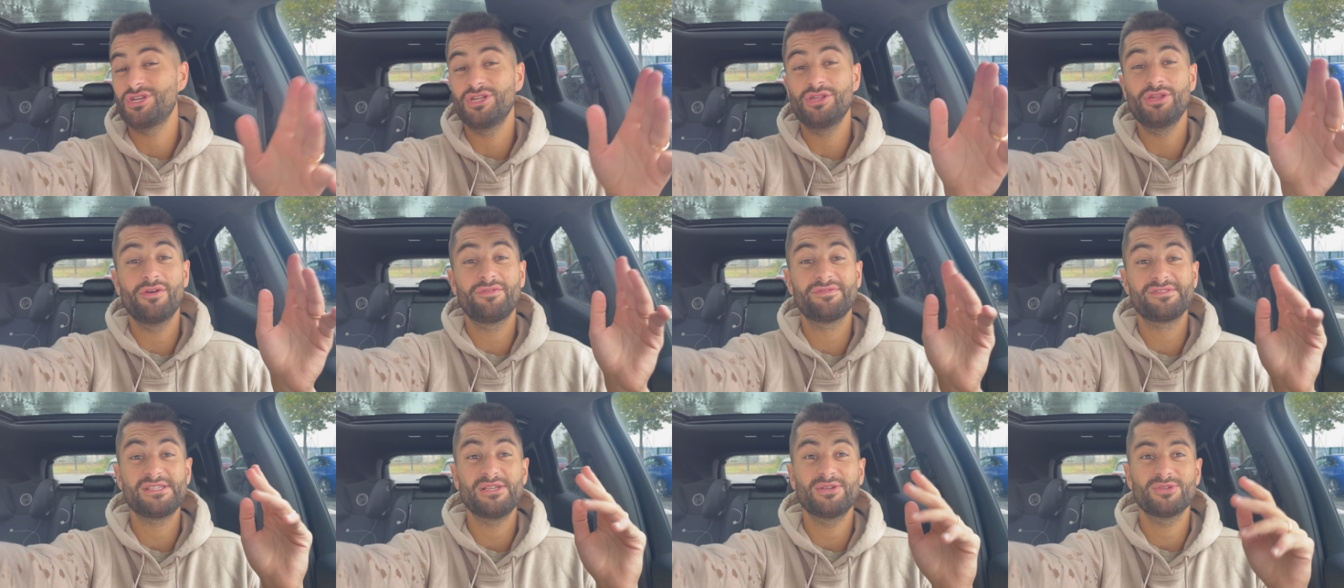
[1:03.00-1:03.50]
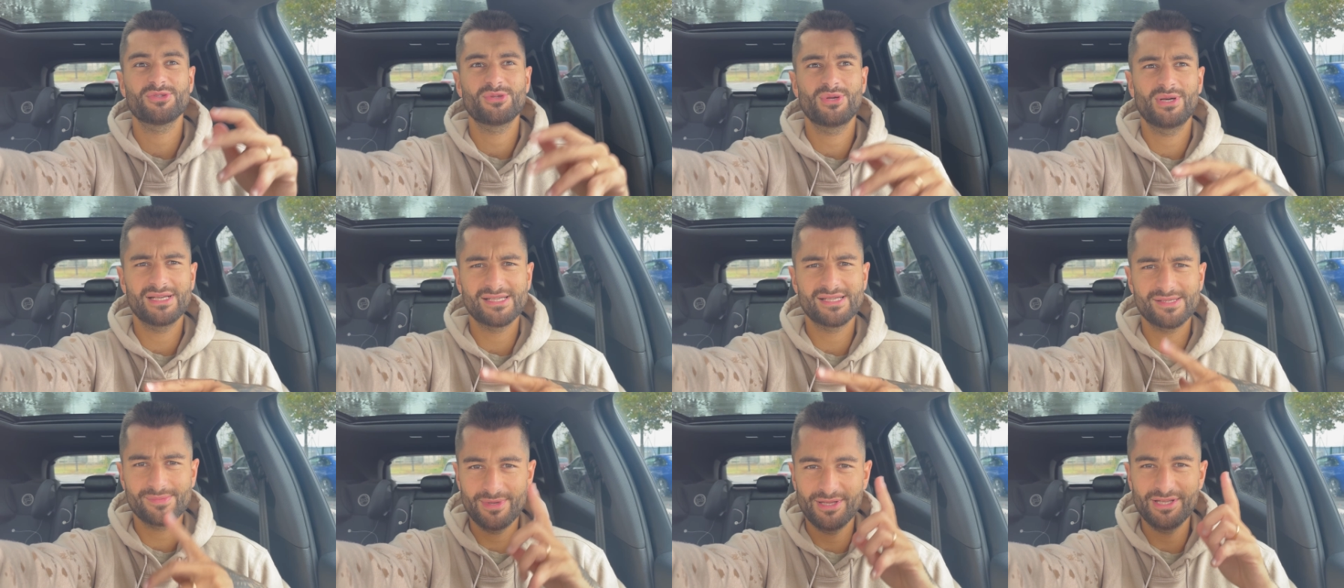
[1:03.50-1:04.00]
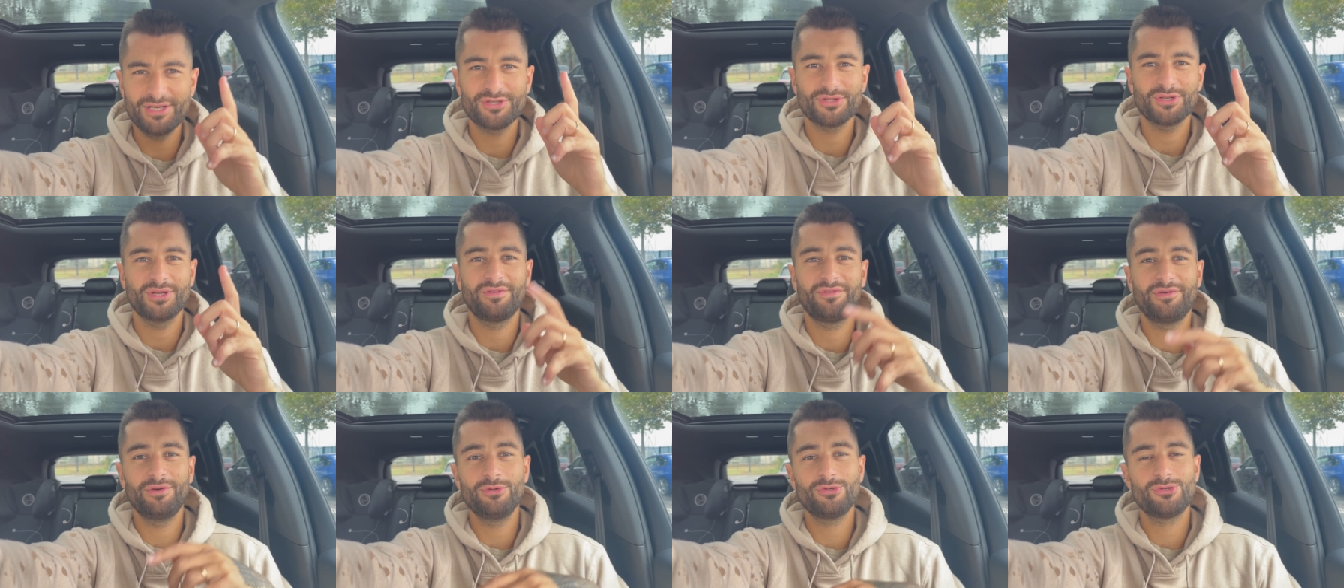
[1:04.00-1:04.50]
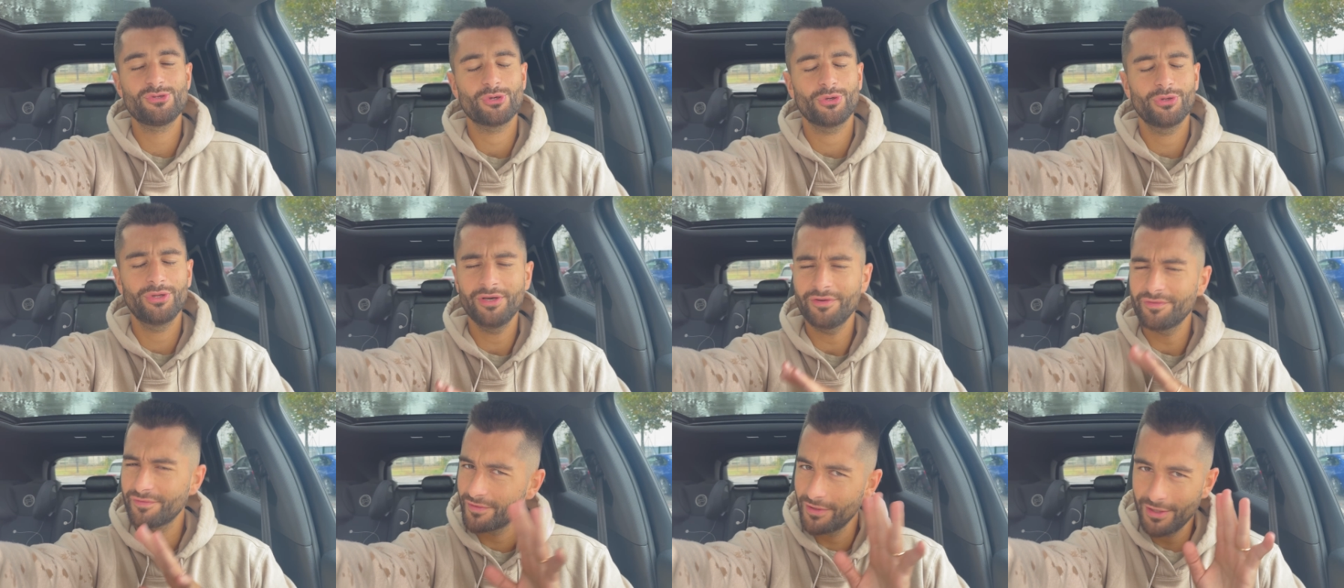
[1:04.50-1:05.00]
neuf séances dans la semaine et que j'en ai fait une sur
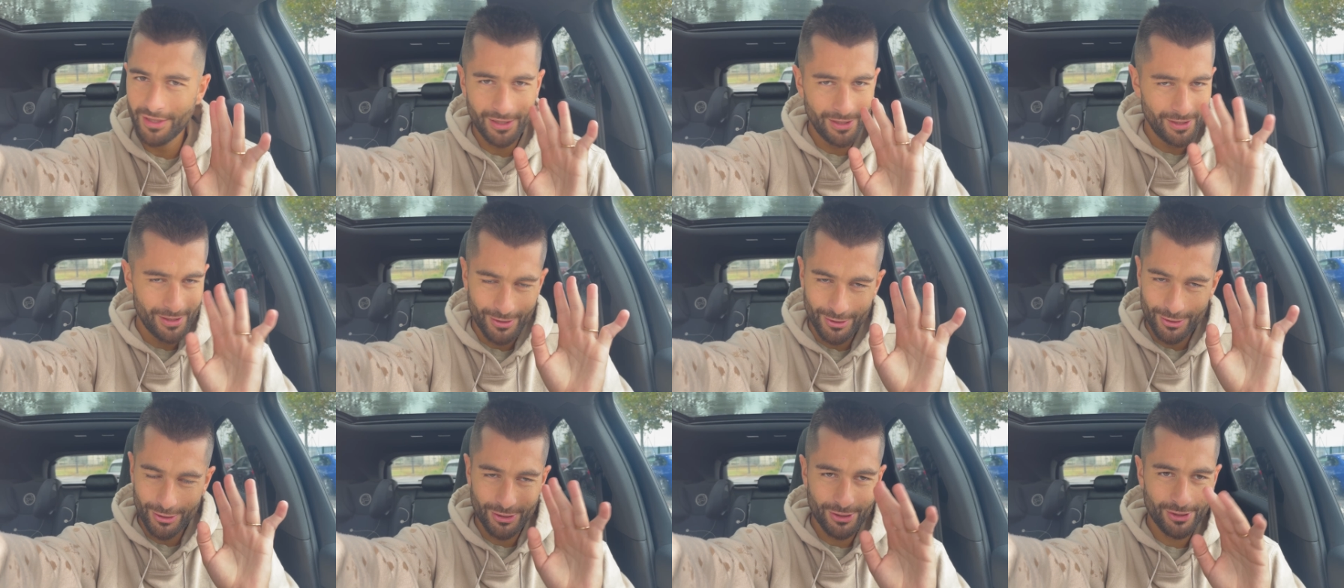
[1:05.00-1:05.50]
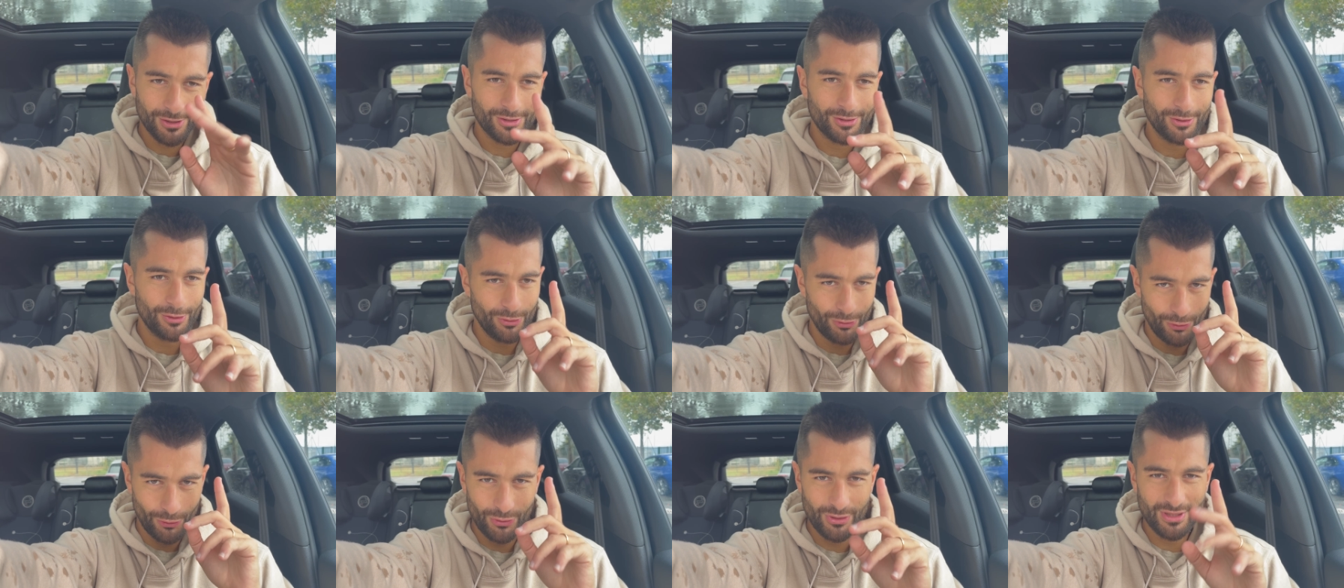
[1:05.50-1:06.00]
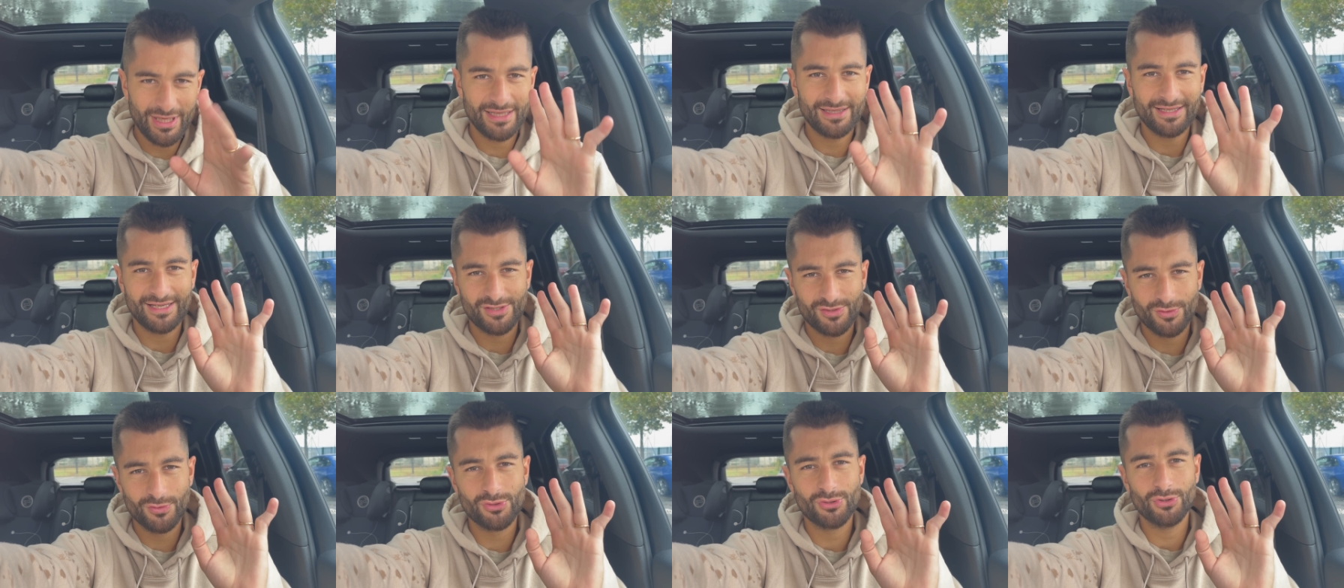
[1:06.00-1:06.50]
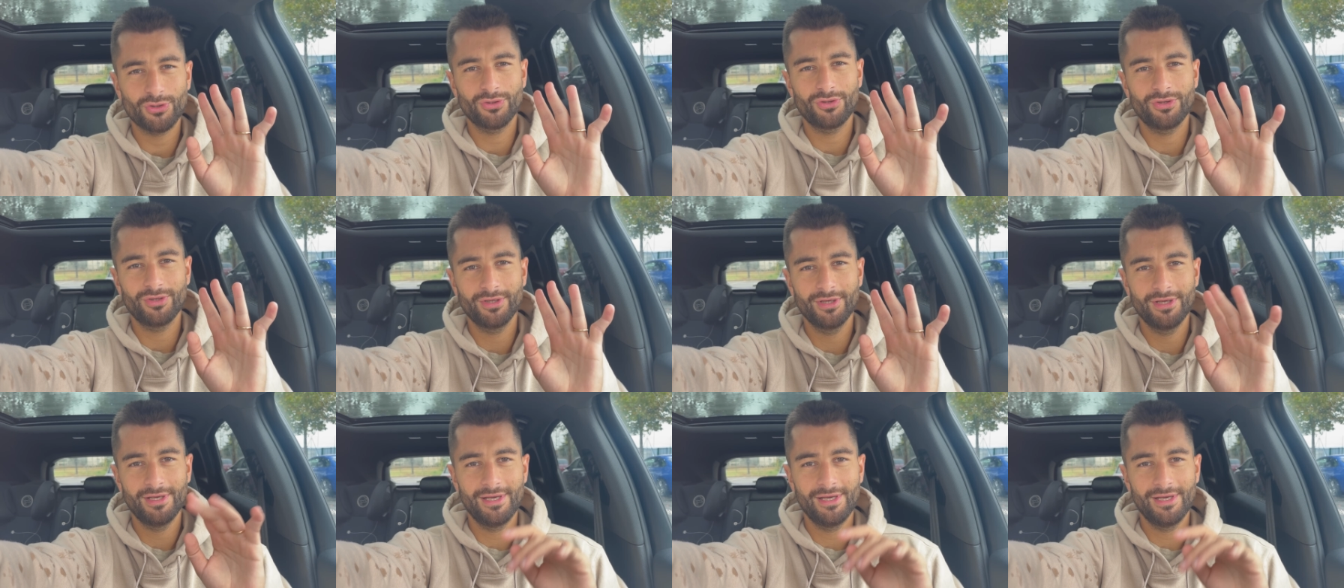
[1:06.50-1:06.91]
neuf. Non, non, une natation sur deux.